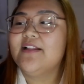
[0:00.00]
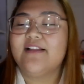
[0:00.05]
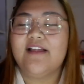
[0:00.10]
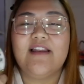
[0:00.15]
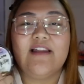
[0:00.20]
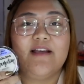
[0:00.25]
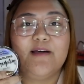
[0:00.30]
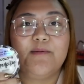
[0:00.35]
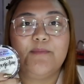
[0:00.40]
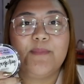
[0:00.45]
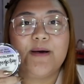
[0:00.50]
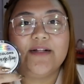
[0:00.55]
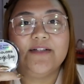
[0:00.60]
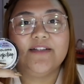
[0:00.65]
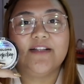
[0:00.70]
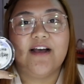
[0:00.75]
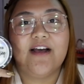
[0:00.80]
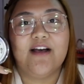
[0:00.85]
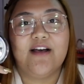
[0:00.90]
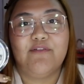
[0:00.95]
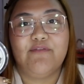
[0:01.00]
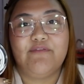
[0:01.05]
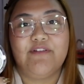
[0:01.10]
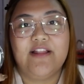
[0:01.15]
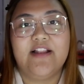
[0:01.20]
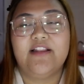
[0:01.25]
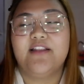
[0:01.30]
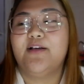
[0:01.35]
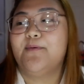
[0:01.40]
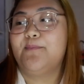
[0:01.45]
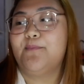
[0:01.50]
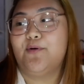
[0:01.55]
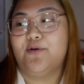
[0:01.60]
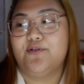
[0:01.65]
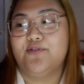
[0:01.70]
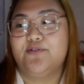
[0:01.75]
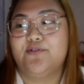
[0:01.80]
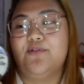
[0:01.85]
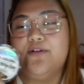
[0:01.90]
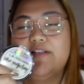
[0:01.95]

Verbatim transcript: talaga ba nakaka-feel ng pores to,